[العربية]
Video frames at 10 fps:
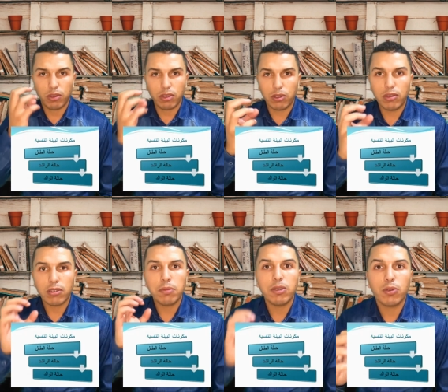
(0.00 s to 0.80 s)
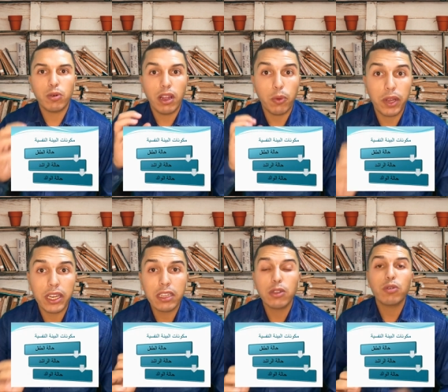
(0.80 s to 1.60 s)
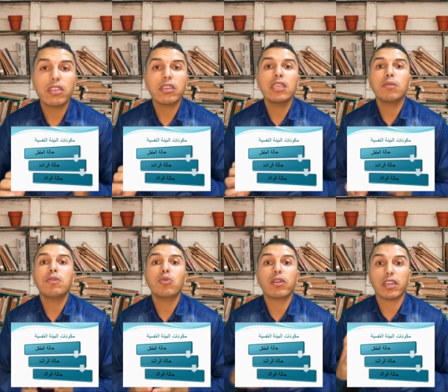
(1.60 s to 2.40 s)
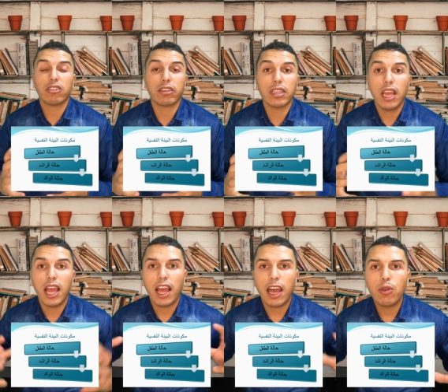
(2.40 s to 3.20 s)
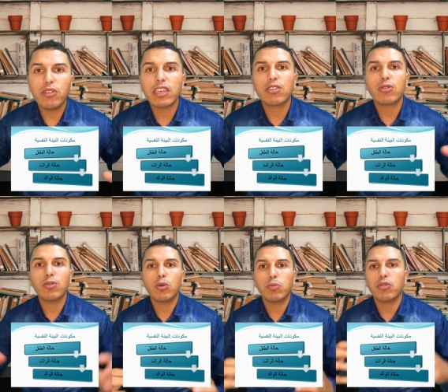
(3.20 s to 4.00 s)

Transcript: وديسك دير سميتو الوالد وديسك دير سميتو الراشد هادو تيخزنوا